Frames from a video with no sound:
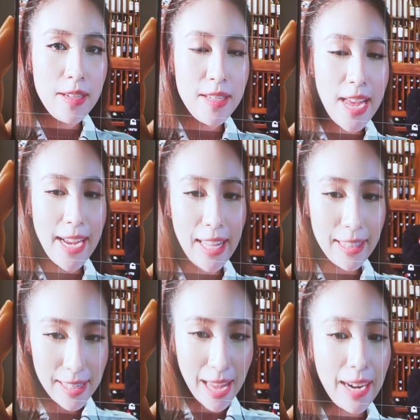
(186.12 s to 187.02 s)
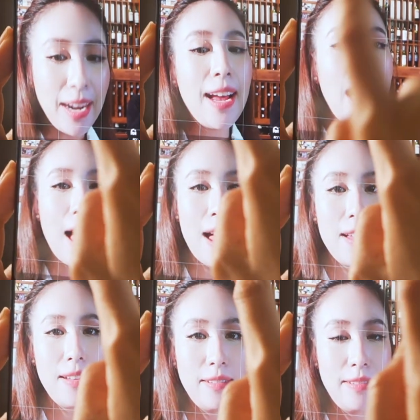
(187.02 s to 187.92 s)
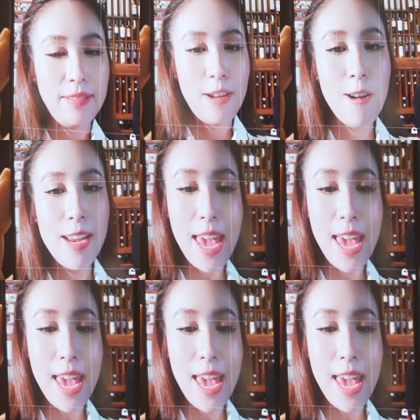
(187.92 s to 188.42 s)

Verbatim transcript: ใช้กันสั่นนะคะโอเค